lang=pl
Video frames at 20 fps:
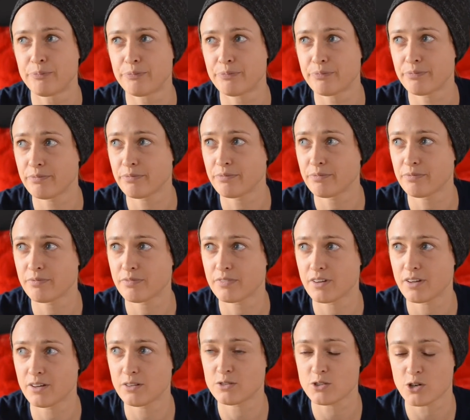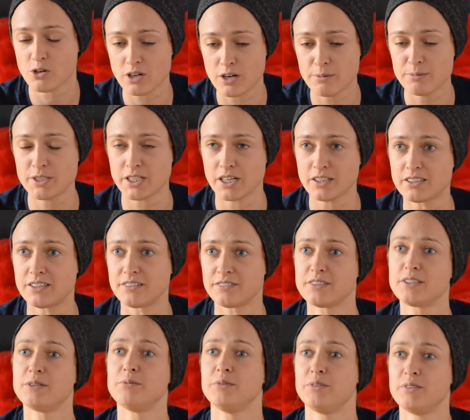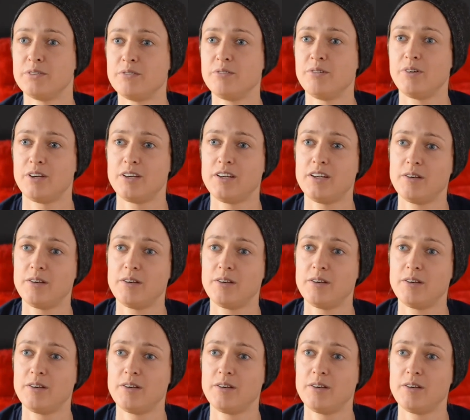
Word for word: mm, ciągle być aktywnym i,